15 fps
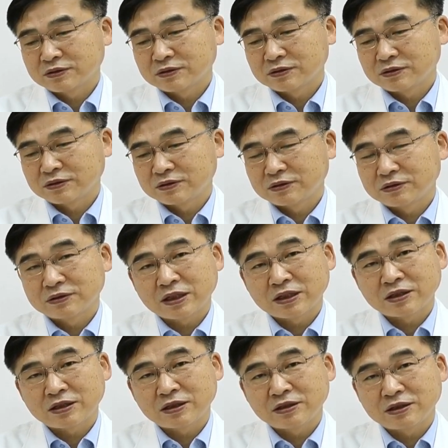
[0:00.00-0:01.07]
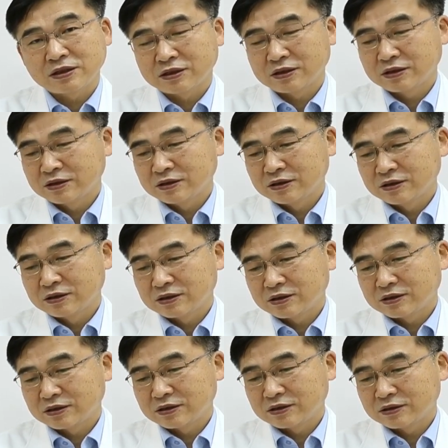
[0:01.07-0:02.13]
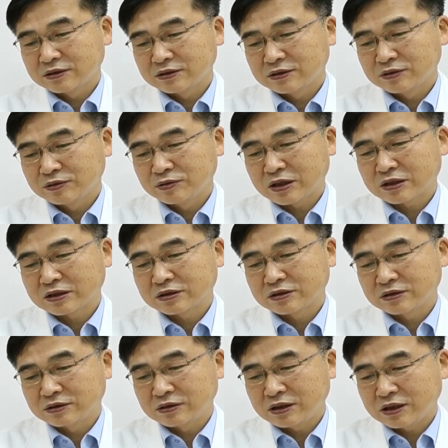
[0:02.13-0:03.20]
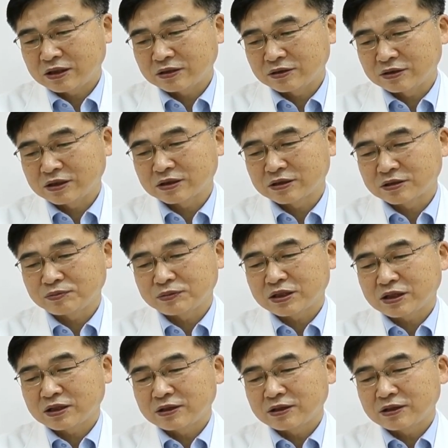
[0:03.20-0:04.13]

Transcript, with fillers: 그 간단히 어, 요약해 드리겠습니다.